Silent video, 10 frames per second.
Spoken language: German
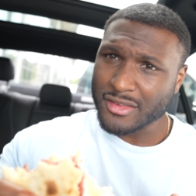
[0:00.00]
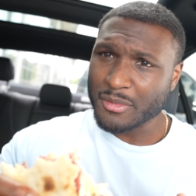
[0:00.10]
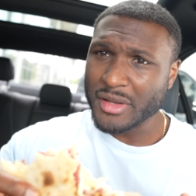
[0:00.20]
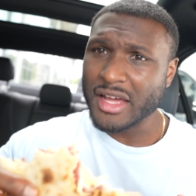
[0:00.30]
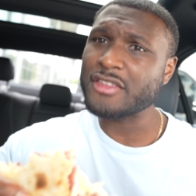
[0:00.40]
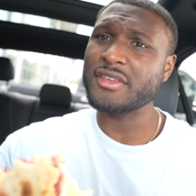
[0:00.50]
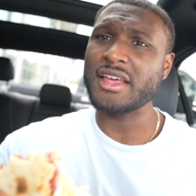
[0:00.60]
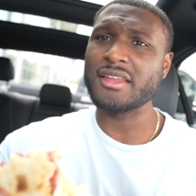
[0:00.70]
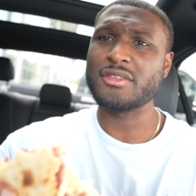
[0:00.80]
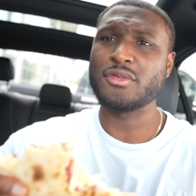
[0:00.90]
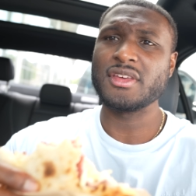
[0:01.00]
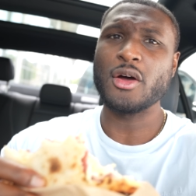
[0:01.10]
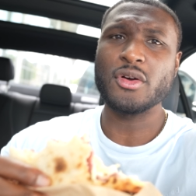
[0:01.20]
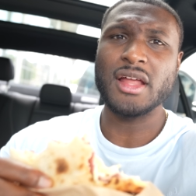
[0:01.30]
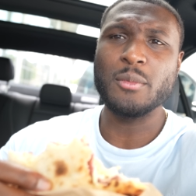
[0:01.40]
es ist mal nice, was anderes zu sehen,
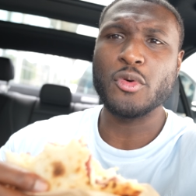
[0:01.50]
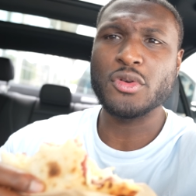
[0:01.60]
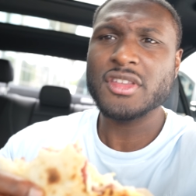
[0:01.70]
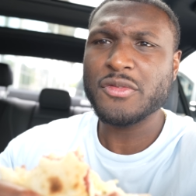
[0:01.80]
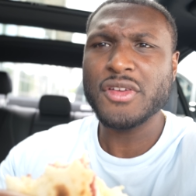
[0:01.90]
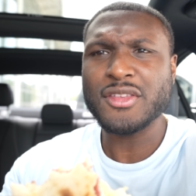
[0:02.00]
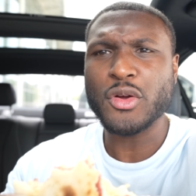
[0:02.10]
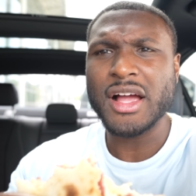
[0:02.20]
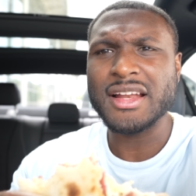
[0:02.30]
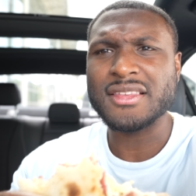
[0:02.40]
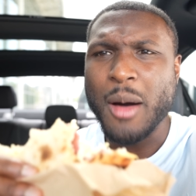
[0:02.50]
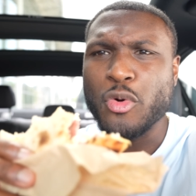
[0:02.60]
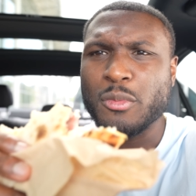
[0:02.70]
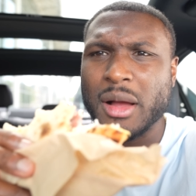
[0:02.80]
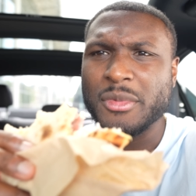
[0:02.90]
auch in Hamburg. Und ich finde es auch geil, dass
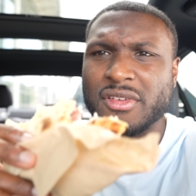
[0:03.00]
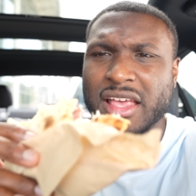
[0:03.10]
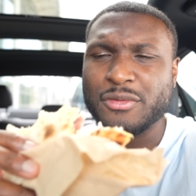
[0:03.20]
Hamburg mal mit